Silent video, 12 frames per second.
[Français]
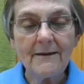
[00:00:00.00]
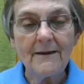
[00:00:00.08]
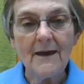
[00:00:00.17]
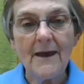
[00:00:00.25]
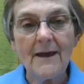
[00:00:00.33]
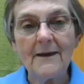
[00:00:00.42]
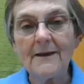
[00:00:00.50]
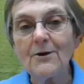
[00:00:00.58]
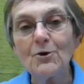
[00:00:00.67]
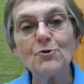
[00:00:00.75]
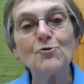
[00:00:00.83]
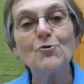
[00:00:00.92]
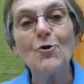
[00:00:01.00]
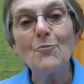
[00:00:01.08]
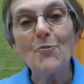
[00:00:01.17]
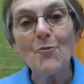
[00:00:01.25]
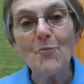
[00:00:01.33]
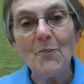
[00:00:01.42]
inquiet et que tu ne
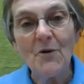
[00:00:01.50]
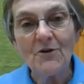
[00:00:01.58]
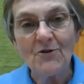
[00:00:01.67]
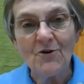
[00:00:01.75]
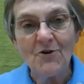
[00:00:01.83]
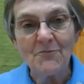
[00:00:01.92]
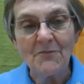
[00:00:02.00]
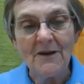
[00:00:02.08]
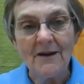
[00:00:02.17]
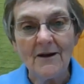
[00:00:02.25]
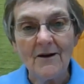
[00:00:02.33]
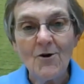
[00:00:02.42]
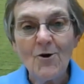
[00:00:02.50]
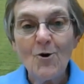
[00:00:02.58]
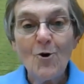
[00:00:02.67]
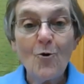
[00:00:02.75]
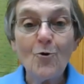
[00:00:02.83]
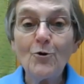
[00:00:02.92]
peux pas dormir,
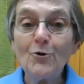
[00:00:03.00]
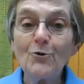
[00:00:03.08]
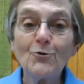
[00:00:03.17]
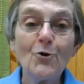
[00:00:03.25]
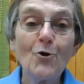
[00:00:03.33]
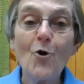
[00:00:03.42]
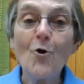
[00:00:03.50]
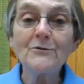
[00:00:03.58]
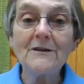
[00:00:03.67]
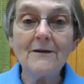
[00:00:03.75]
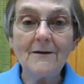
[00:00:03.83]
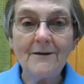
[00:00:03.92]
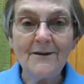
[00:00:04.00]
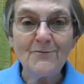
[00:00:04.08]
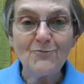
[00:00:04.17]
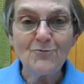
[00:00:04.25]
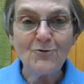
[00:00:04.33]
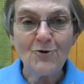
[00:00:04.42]
au lieu de compter les
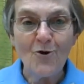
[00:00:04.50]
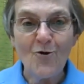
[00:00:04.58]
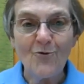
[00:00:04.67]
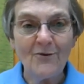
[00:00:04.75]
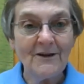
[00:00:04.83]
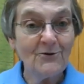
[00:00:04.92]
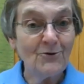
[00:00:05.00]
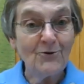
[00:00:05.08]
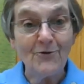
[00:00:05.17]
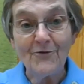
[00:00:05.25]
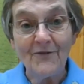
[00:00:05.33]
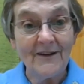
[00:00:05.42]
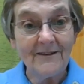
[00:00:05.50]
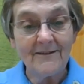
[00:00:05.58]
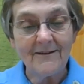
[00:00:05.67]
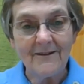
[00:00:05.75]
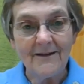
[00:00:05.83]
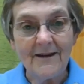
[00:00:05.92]
moutons et de te
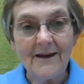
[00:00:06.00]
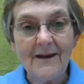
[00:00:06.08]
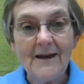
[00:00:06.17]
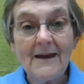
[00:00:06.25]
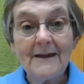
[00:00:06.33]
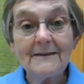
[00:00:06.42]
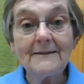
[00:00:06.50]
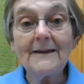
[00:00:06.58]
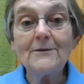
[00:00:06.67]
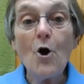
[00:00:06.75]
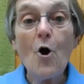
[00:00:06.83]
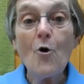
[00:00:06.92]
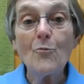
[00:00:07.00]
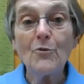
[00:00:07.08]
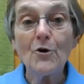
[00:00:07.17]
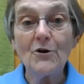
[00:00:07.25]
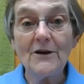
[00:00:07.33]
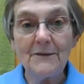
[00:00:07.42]
fatiguer,
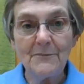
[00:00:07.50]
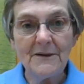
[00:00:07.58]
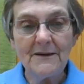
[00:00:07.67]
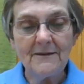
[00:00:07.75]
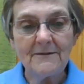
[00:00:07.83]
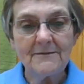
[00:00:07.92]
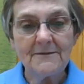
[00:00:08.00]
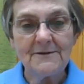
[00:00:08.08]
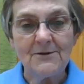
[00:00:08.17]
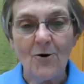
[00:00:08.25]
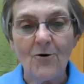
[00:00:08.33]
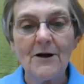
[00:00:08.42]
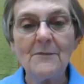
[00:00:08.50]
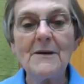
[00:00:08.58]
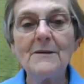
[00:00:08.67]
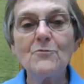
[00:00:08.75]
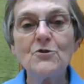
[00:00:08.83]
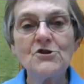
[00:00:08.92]
dénombre les bénédictions. Eh
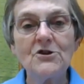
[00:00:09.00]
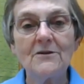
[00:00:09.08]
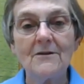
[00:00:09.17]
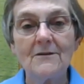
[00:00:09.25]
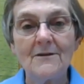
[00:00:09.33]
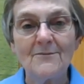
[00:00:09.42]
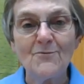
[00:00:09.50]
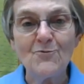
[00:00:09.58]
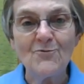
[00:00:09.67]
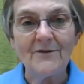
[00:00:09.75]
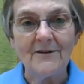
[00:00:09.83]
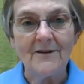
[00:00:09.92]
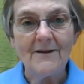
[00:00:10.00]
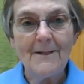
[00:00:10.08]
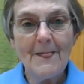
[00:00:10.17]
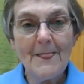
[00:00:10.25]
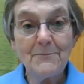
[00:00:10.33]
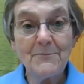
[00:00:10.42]
ben moi j'étais dans mon lit,
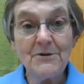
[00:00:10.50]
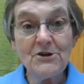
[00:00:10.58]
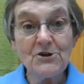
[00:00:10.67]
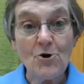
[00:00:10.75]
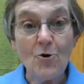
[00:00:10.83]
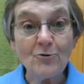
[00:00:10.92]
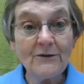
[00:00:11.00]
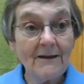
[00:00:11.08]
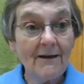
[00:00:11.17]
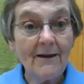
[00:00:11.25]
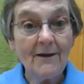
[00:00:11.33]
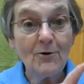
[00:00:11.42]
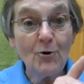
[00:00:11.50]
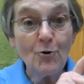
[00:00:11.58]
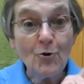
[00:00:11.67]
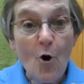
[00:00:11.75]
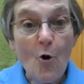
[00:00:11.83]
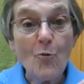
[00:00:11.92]
puis je comptais le
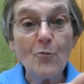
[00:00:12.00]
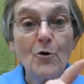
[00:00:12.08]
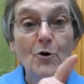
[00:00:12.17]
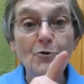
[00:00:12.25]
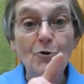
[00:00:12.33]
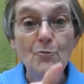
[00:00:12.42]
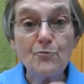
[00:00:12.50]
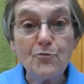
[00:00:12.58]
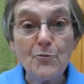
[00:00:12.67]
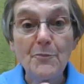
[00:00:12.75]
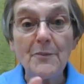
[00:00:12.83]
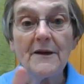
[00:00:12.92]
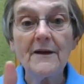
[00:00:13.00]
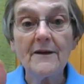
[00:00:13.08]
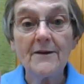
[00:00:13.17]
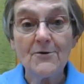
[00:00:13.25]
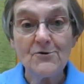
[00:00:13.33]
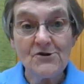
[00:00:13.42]
nombre de
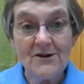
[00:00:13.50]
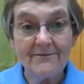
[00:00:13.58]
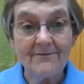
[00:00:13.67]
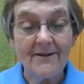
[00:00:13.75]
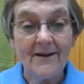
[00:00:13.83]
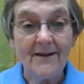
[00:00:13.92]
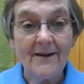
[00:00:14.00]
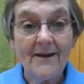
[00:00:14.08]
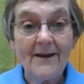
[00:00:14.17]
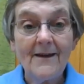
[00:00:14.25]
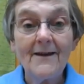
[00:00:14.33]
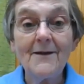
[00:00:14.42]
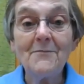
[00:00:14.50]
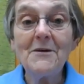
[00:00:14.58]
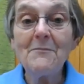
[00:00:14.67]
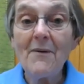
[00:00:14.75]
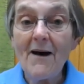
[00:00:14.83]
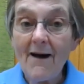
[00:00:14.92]
poupées que j'avais. Et
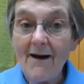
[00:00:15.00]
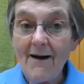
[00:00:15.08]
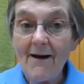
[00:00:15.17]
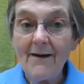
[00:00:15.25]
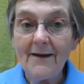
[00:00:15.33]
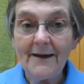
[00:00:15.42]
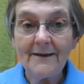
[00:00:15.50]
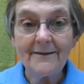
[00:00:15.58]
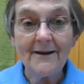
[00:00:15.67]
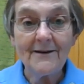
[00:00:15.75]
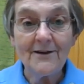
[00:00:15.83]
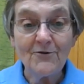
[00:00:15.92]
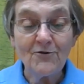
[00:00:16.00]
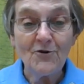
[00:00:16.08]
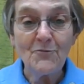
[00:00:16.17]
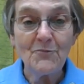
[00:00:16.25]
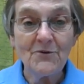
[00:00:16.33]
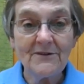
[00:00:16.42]
mes parents, étant la
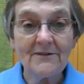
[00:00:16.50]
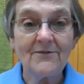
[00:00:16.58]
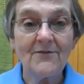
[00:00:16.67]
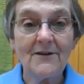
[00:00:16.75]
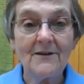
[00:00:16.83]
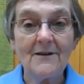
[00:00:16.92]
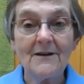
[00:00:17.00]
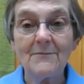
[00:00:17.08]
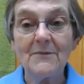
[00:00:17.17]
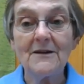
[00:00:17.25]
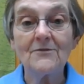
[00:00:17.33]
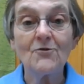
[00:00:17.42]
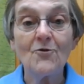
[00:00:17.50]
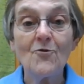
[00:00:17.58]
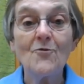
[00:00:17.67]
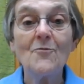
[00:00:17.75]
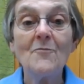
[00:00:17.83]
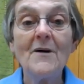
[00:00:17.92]
seule petite fille dans la
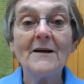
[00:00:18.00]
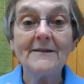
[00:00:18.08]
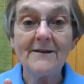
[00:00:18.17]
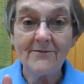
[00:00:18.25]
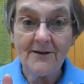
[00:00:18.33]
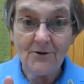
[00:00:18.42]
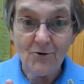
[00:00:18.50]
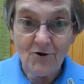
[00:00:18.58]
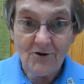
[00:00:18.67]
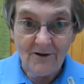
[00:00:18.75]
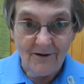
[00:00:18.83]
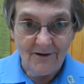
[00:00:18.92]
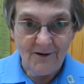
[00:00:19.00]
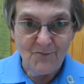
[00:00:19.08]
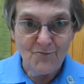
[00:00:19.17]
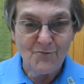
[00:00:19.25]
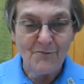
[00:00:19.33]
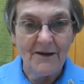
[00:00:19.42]
maison, m'en avait donné des
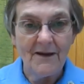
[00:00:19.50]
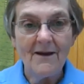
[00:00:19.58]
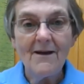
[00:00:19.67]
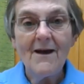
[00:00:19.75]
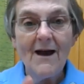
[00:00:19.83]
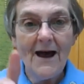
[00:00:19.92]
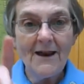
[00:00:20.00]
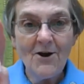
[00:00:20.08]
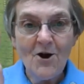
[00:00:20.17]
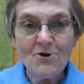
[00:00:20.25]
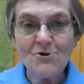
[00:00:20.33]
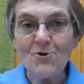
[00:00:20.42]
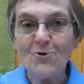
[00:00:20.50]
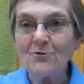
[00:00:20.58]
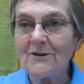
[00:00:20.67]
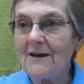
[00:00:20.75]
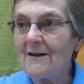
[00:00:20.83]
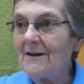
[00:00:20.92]
poupées. Alors je
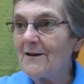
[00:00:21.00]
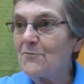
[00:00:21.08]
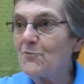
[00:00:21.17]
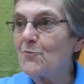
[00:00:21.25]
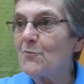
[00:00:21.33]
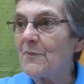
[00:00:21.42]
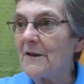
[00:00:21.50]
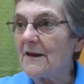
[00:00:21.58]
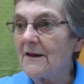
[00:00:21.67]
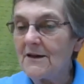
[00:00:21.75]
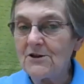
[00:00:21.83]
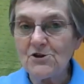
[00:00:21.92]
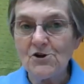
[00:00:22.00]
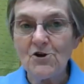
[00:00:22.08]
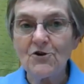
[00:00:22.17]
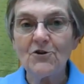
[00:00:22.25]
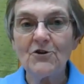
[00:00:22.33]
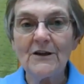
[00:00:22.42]
comptais les poupées et je
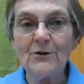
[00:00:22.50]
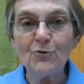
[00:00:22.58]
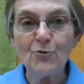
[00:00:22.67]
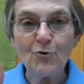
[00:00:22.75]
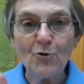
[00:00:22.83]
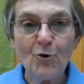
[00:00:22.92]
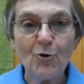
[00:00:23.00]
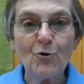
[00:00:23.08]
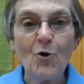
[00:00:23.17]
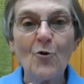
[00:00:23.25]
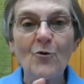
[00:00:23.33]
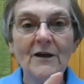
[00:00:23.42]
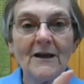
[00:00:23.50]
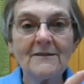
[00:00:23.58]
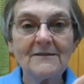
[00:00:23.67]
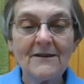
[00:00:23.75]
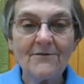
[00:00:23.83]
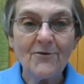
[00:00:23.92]
leur donnais tout un nom et
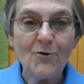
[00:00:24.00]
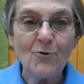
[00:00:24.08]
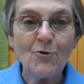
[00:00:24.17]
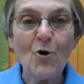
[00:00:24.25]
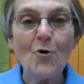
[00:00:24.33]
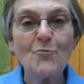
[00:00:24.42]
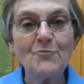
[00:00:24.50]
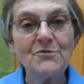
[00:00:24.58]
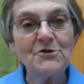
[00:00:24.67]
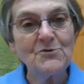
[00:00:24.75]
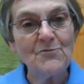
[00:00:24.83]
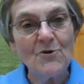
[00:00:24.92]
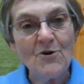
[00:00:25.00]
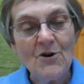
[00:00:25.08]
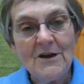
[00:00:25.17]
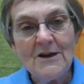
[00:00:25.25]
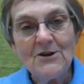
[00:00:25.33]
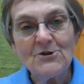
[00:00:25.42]
elles avaient un nom. Puis je me,
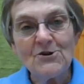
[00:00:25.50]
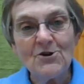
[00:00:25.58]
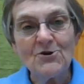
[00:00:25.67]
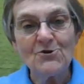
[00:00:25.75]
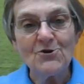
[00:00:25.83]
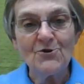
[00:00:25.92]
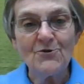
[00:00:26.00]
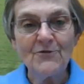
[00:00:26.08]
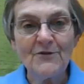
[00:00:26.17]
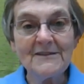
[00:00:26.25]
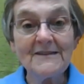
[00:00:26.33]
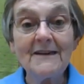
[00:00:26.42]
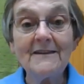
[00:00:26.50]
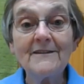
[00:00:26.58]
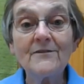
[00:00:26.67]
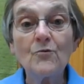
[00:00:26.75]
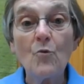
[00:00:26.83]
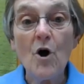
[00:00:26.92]
je, faisais
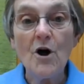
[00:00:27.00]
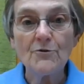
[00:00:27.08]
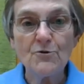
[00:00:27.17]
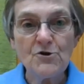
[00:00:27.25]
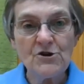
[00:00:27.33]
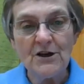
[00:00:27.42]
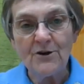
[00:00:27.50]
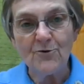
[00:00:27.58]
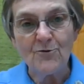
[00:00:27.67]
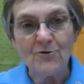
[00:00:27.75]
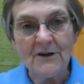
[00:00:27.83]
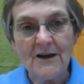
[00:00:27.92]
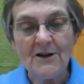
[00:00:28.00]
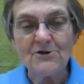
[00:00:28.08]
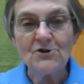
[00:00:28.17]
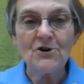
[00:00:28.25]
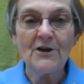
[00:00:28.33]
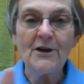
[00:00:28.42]
l'histoire de chacune quand
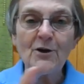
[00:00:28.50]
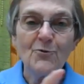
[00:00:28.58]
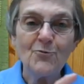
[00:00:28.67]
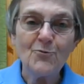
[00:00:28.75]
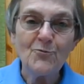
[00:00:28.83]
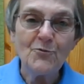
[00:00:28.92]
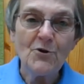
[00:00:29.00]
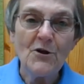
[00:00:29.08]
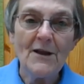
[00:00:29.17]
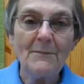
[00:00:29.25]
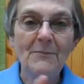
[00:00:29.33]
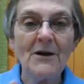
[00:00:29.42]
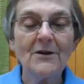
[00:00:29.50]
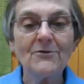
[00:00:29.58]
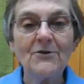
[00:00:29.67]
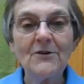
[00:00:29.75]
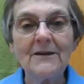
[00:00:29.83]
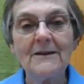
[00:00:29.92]
je l'ai eue de la part
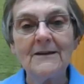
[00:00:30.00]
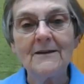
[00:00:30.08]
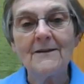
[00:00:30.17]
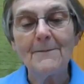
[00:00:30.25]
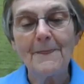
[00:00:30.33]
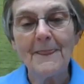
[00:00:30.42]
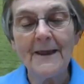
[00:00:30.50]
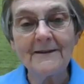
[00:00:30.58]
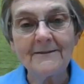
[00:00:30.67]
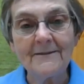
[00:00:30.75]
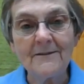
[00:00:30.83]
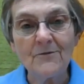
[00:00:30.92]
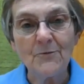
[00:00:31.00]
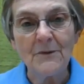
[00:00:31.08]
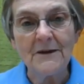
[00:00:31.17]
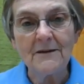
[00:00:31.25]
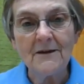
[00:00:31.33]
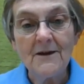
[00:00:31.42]
de qui, ainsi de
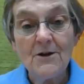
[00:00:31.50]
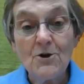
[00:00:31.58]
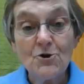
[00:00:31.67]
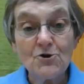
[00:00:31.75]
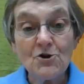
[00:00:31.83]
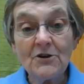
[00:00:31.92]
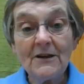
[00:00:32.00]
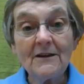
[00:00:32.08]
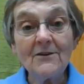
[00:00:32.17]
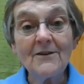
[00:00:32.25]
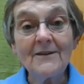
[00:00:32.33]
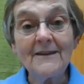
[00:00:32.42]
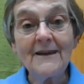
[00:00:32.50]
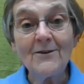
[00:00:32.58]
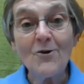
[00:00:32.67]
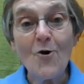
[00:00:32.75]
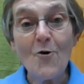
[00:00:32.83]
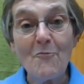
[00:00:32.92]
suite. Je
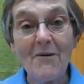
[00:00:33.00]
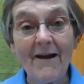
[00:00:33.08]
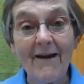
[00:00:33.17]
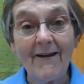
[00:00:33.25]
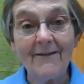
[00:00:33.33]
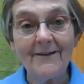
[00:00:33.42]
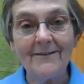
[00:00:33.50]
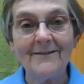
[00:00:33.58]
dénombrais